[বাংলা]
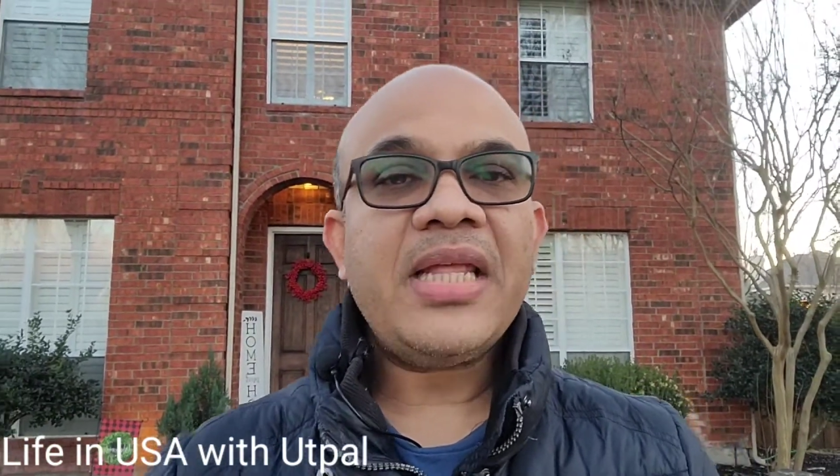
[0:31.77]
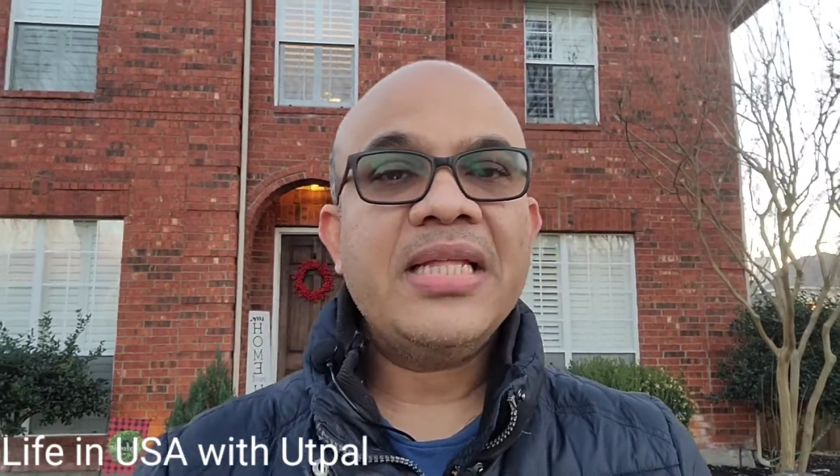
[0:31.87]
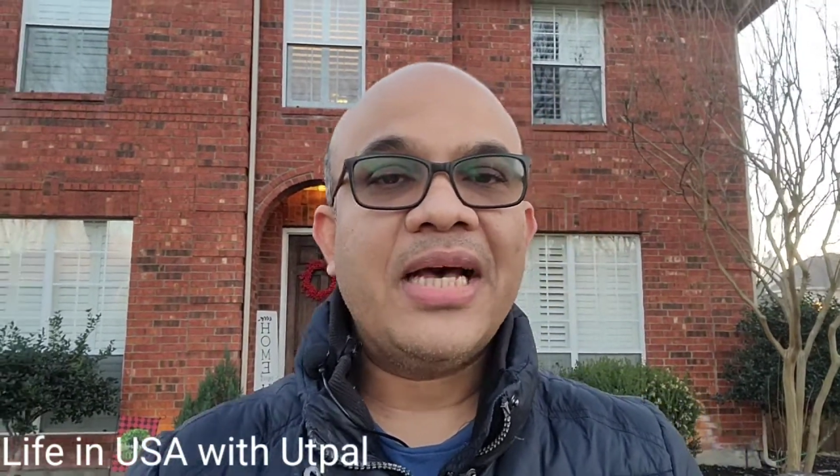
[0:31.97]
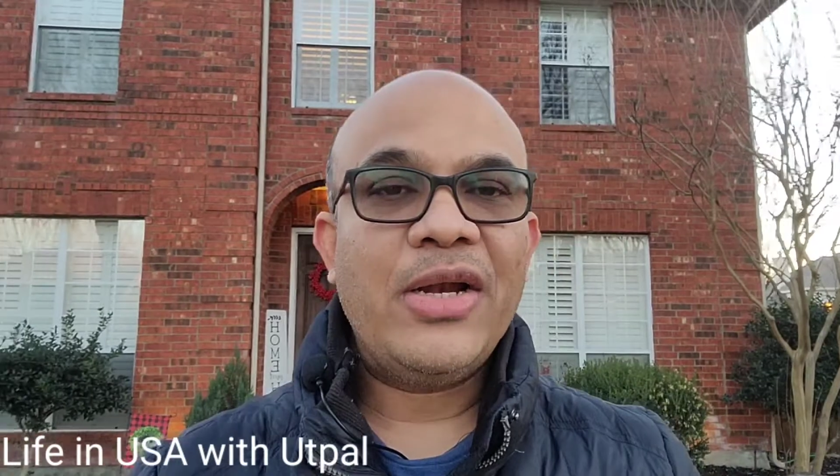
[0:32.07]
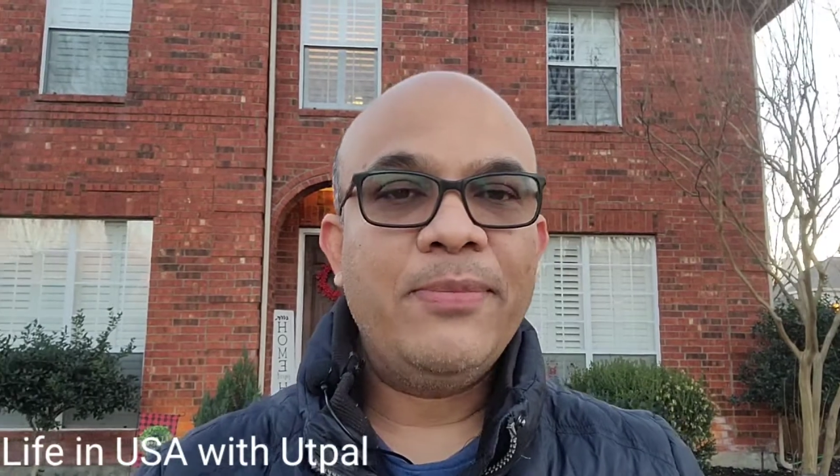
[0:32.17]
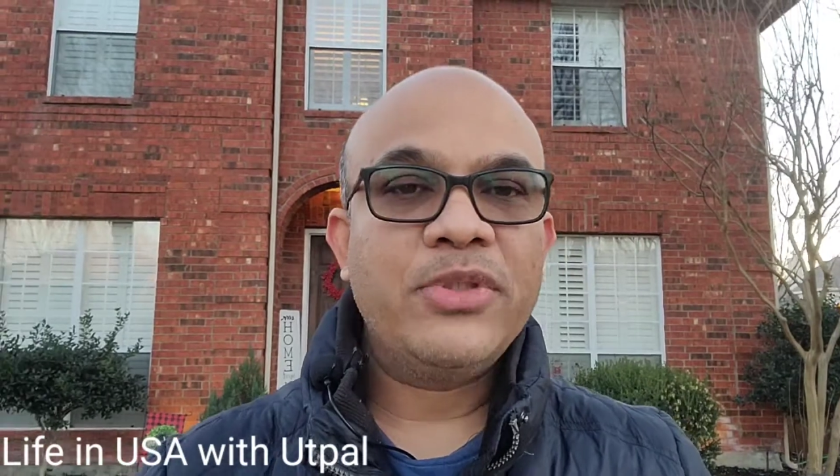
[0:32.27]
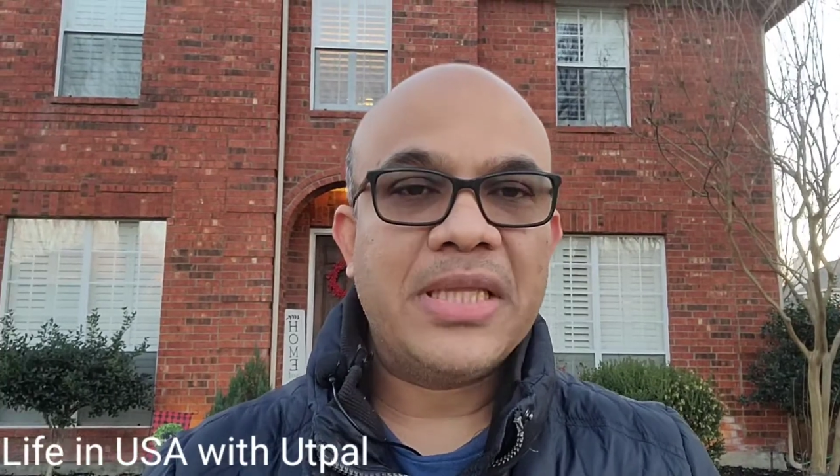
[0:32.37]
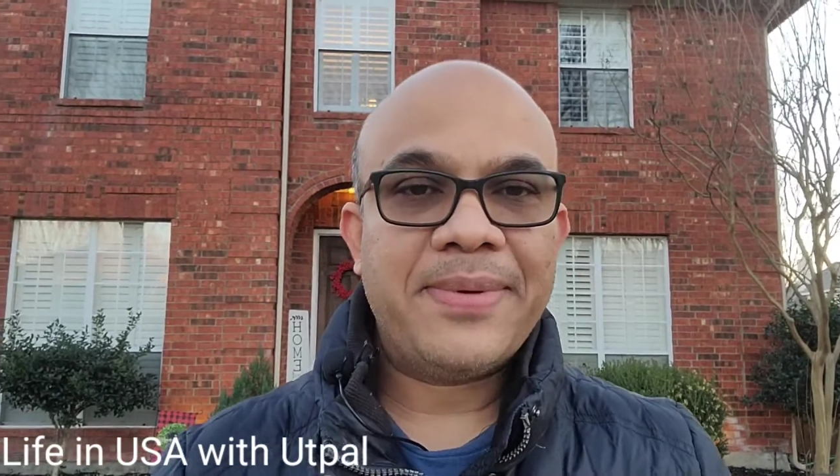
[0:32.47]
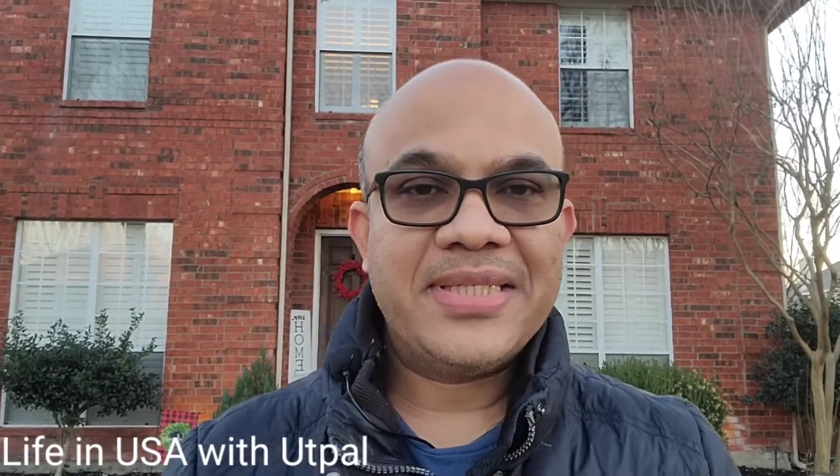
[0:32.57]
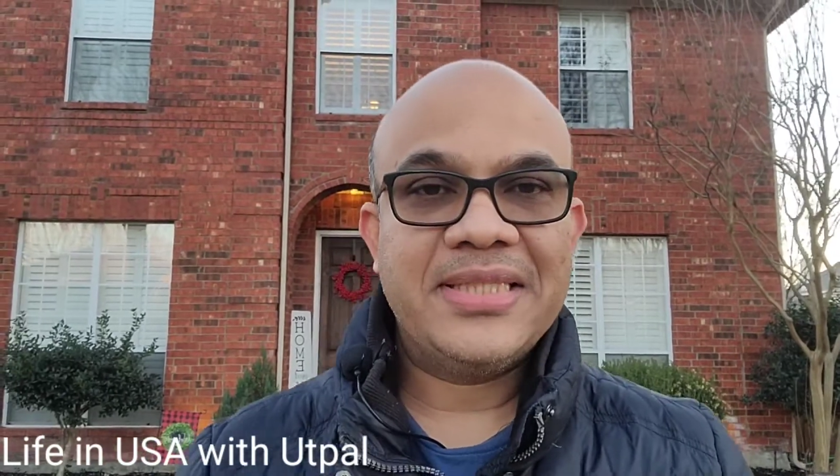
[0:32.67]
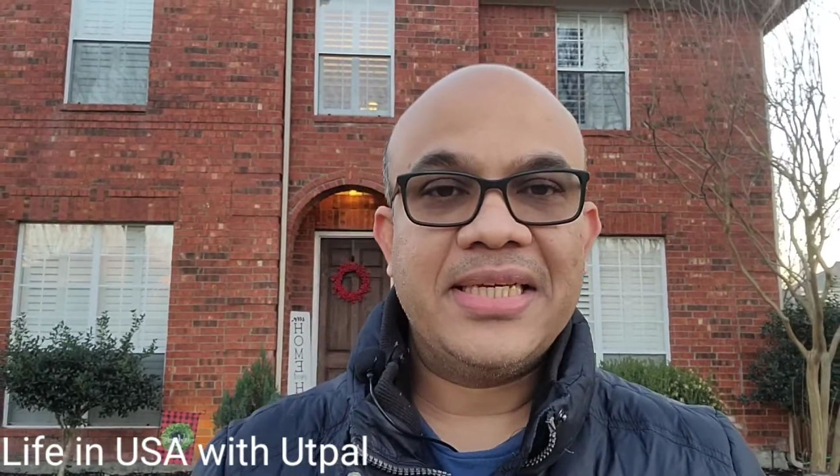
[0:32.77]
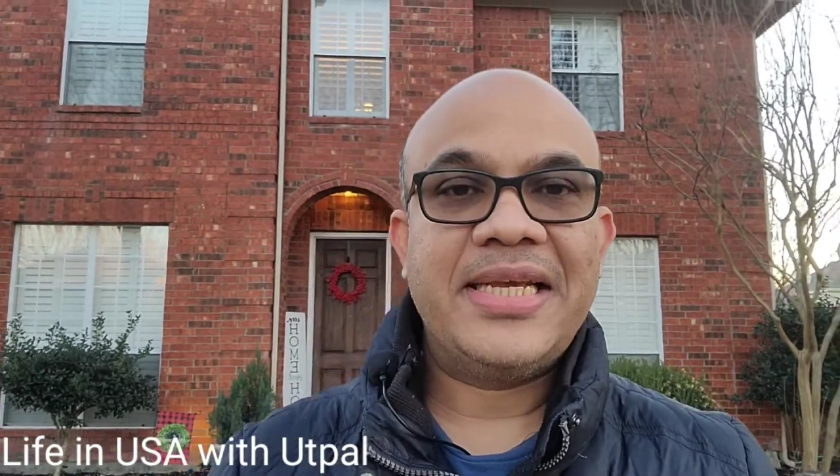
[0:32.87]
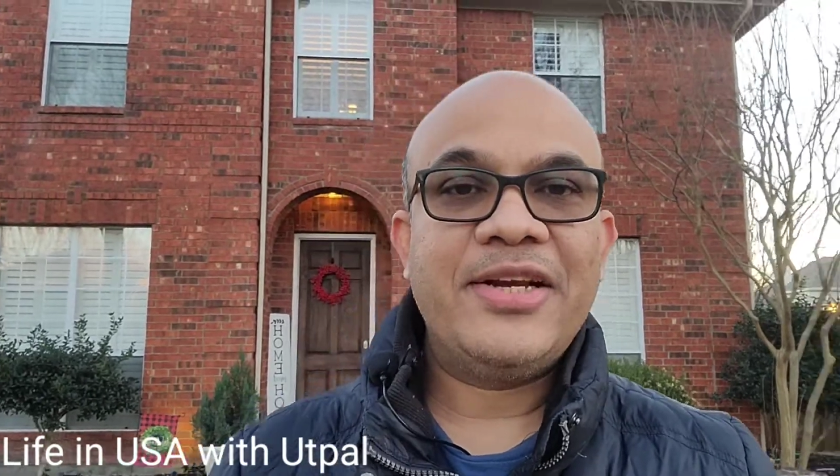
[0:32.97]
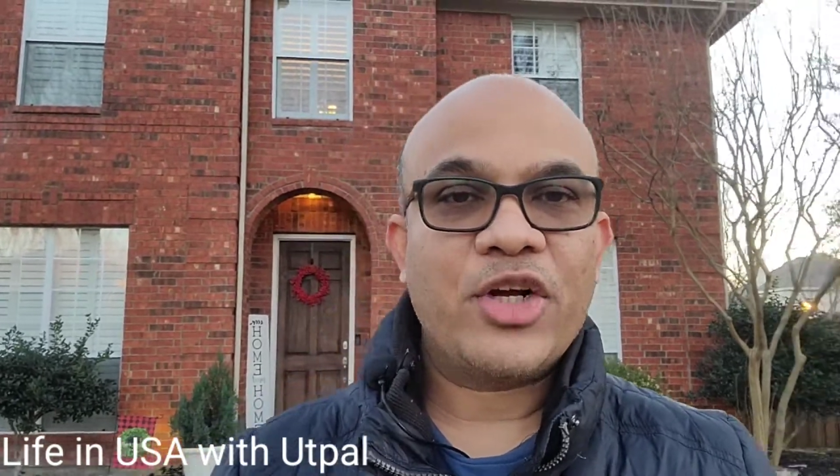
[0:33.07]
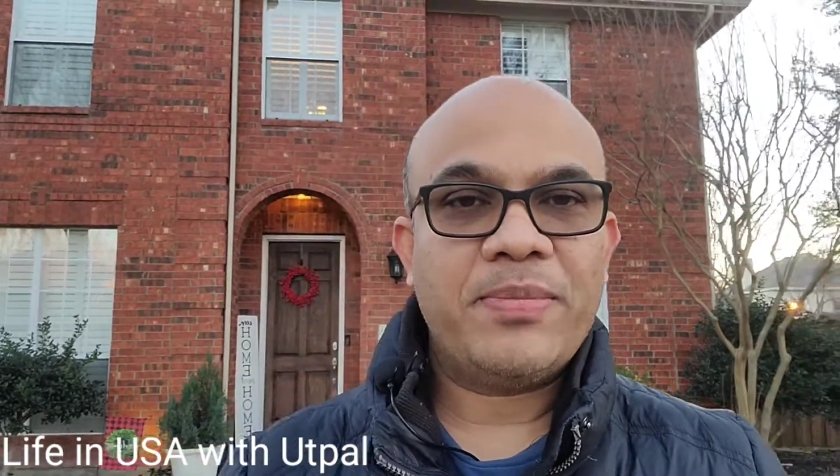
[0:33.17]
তাহলে বুঝতে পারছেন যে
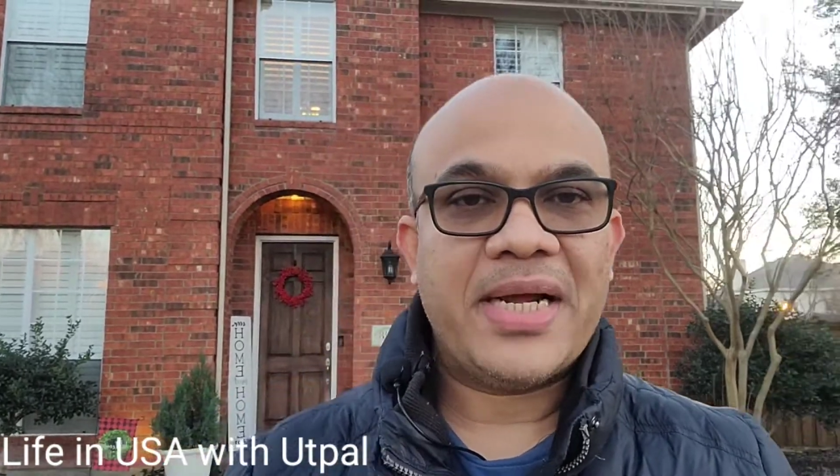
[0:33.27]
কীরকম